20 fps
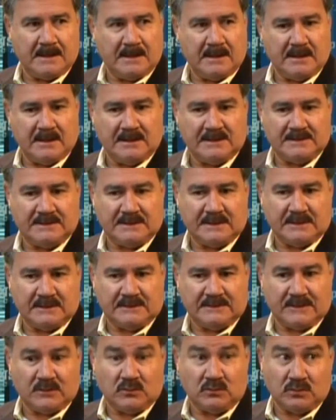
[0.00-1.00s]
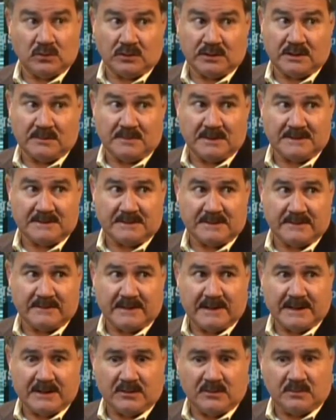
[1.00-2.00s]
a este segundo trimestre
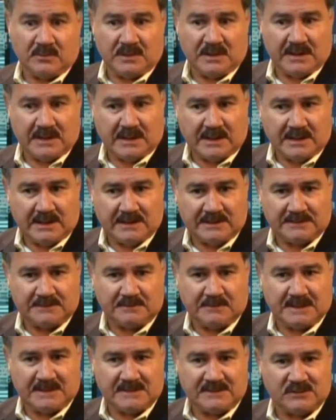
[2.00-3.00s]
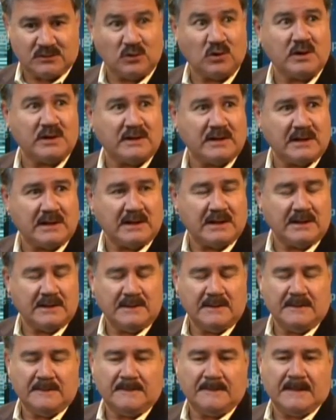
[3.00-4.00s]
del año pues ya es más sólida
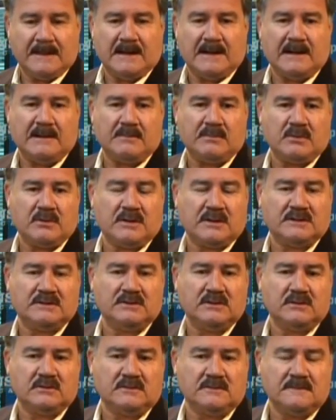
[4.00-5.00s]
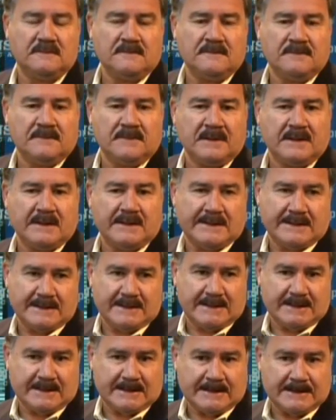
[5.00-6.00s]
la, proyección.
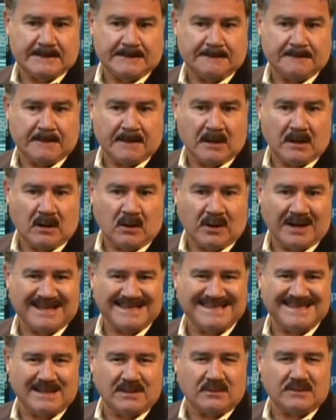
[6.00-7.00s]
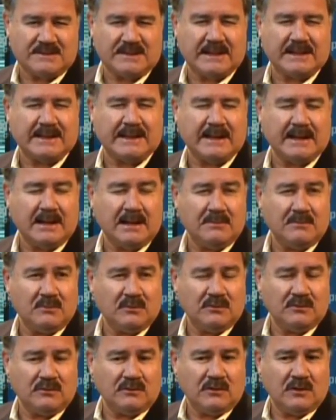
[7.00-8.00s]
Eh, Ahora, si nos
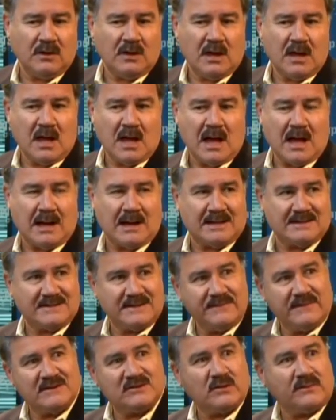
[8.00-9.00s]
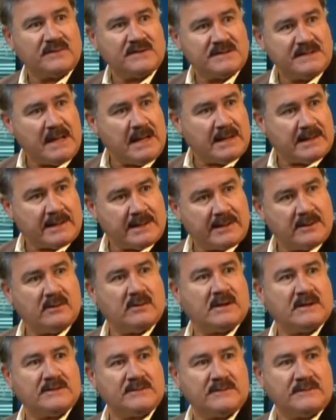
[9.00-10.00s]
atenemos a las cifras oficiales, que
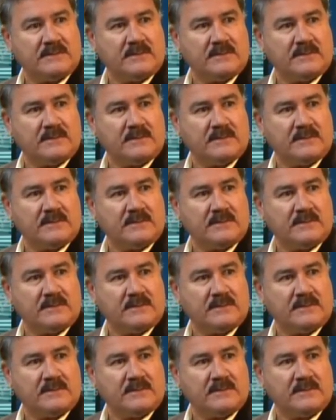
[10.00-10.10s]
creo que eso es